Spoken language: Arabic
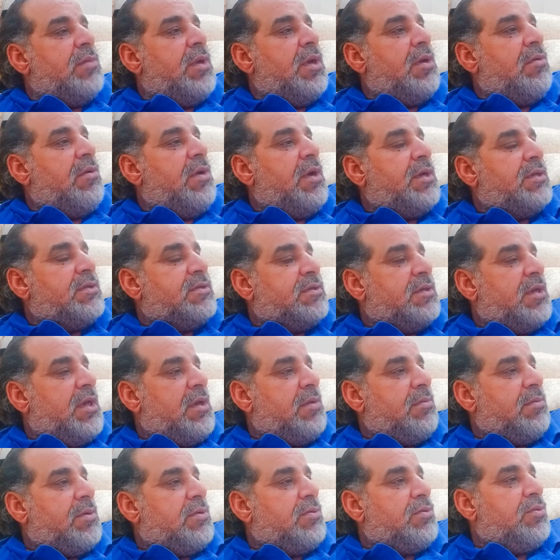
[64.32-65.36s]
واحد
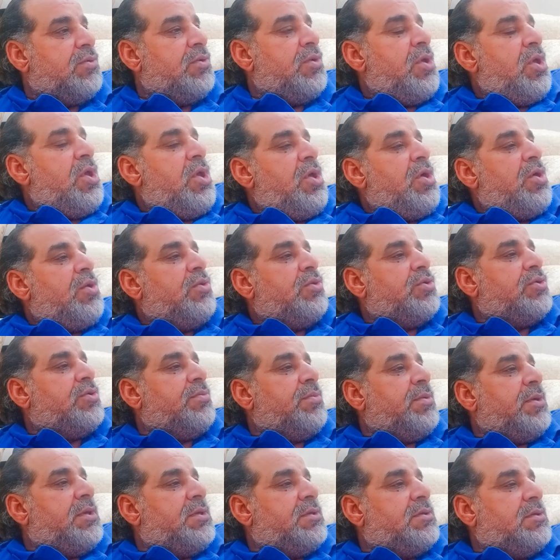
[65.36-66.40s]
صاحبك و...
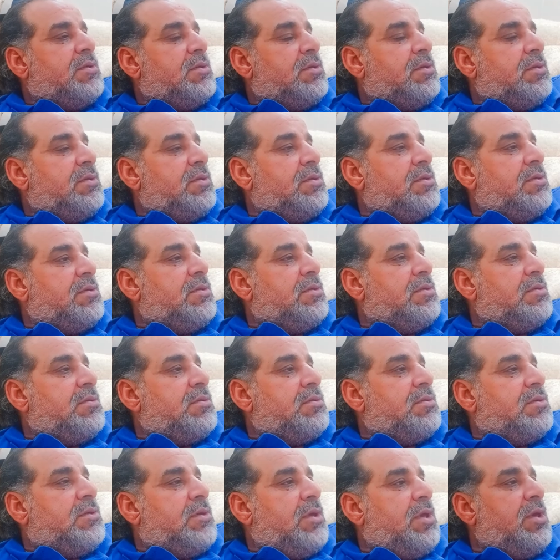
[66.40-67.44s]
وتبغي
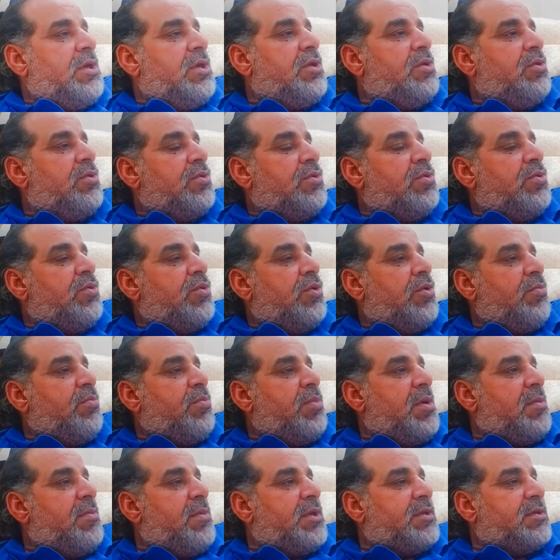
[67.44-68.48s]
تهينو
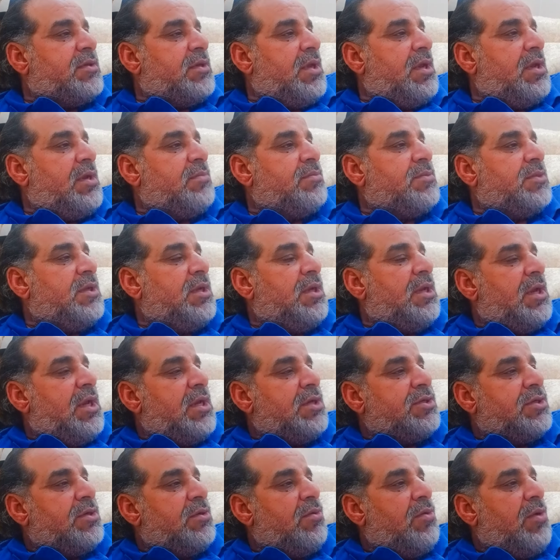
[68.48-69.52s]
ربما تكلمتي على
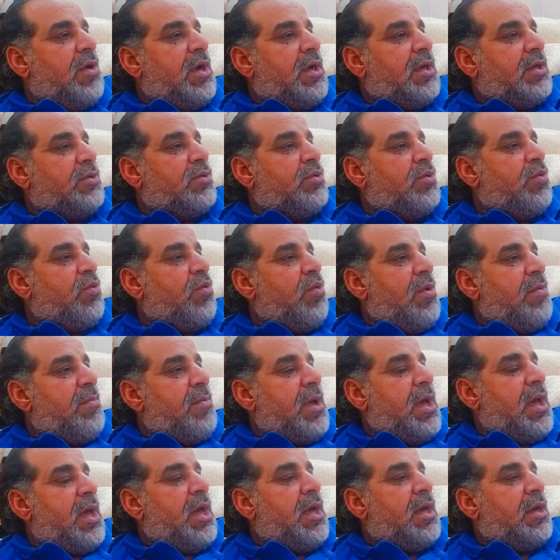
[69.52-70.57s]
شي واحد وهو
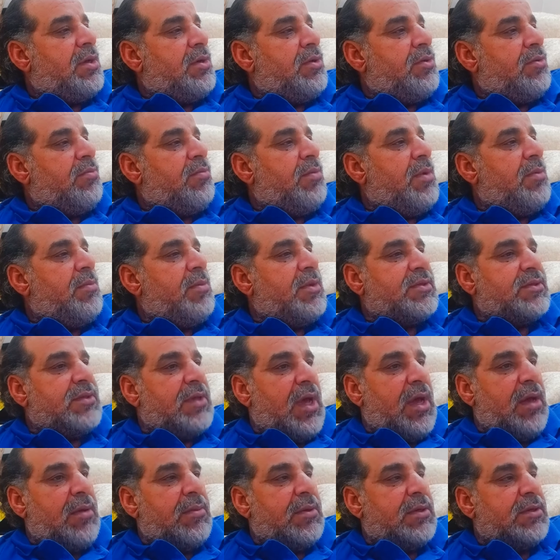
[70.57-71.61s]
معاك ربما
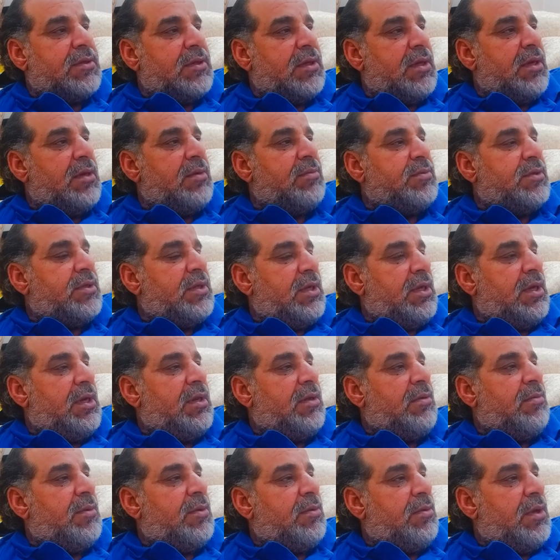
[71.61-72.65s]
صاحبك تكلمتي عليه
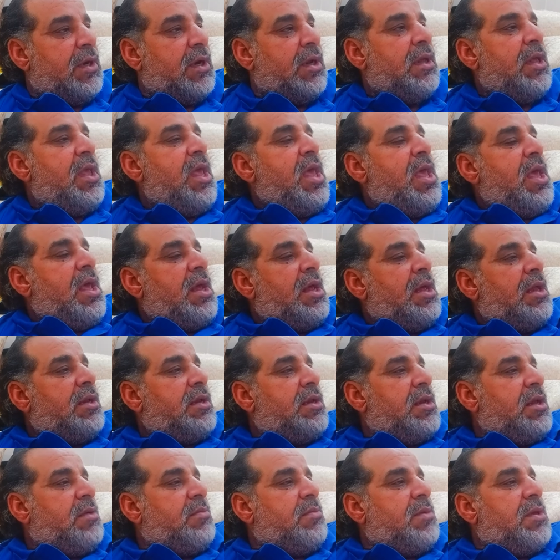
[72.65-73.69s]
من وراء
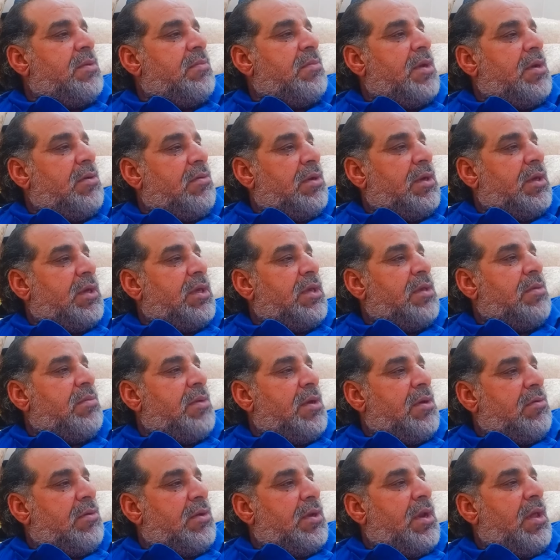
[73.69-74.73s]
النميمه والغيبه
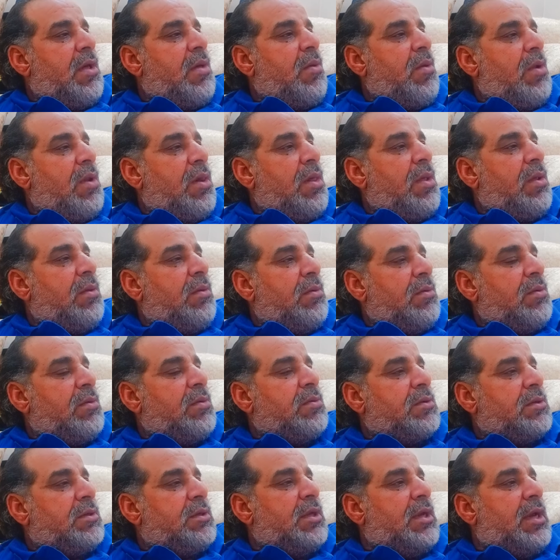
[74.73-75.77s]

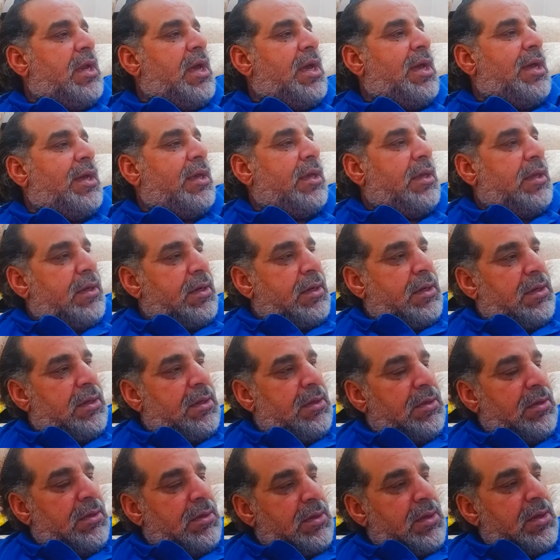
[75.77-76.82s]
والى الى اخره
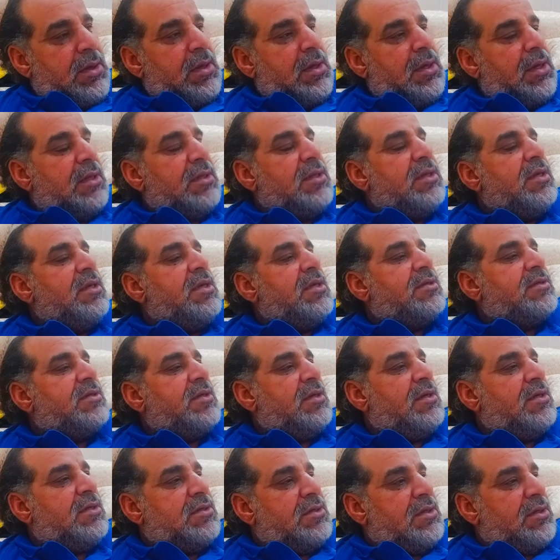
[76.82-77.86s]
هذه هي
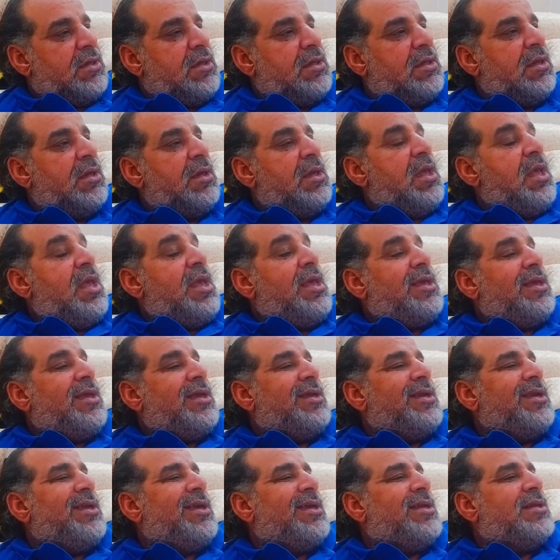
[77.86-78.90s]
سنه جديده
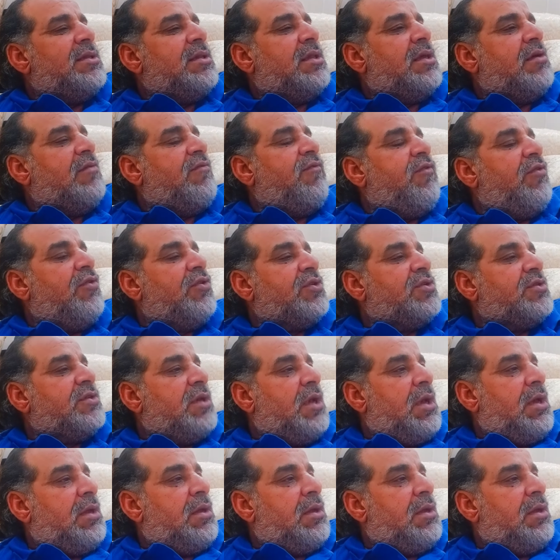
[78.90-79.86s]
يعني عندك فرصه